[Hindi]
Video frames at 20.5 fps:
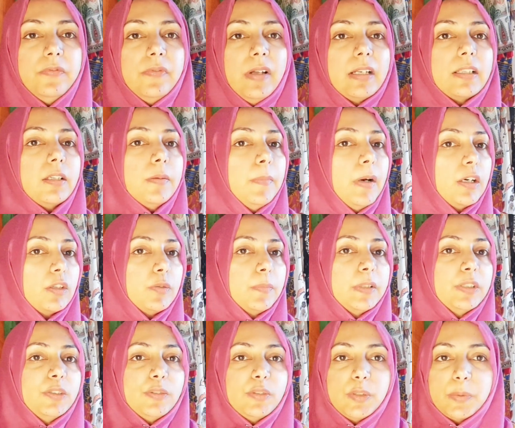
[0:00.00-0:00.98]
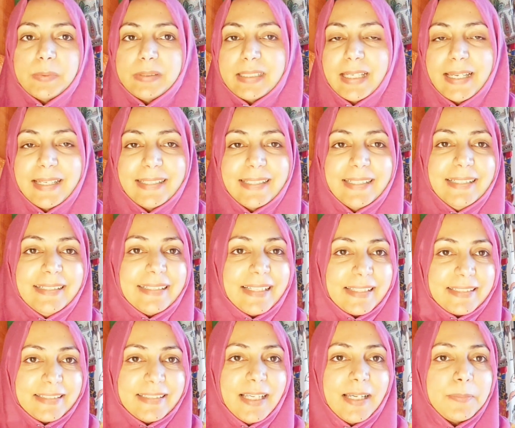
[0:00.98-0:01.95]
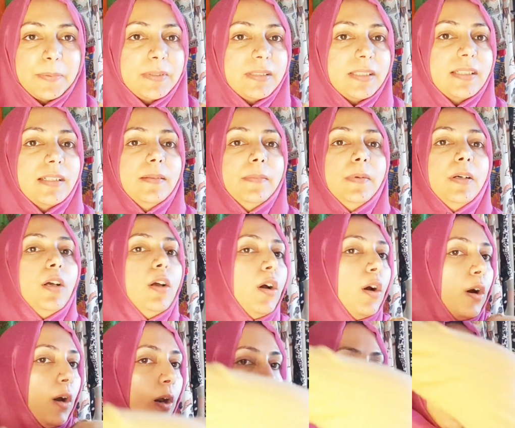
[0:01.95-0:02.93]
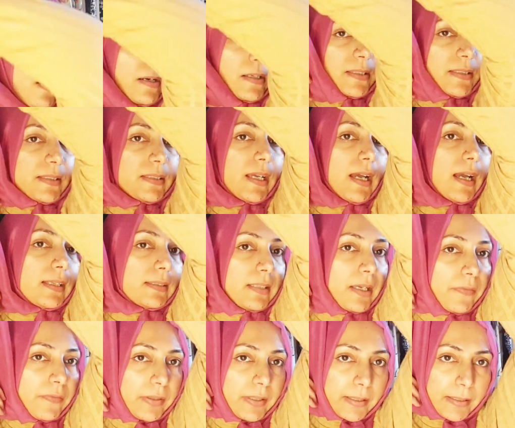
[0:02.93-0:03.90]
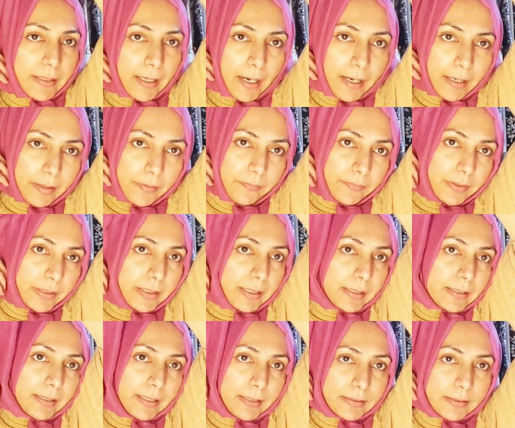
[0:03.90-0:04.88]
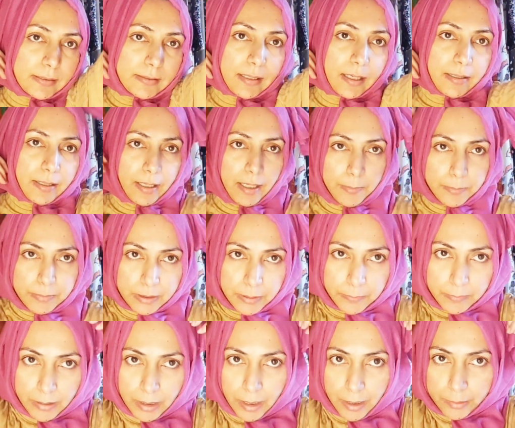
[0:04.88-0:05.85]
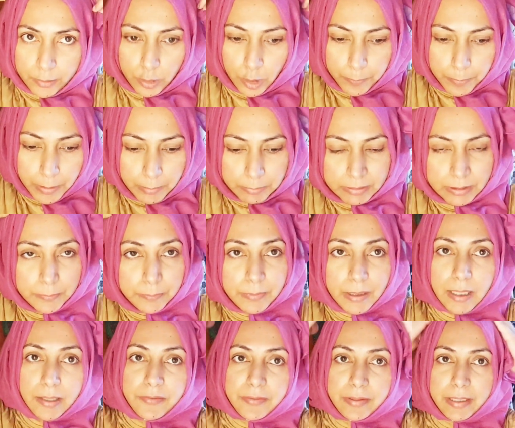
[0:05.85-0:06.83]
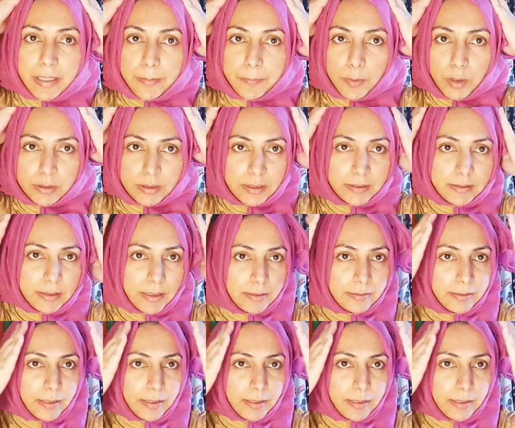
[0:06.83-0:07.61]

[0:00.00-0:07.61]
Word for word: वेलकम बैक टू माय यूट्यूब चैनल कैसे आप सब और जी आज है वीकेंड वीकेंड कैसे जा रहा है आप सबका आई होप आप सबका वीकेंड बहुत अच्छा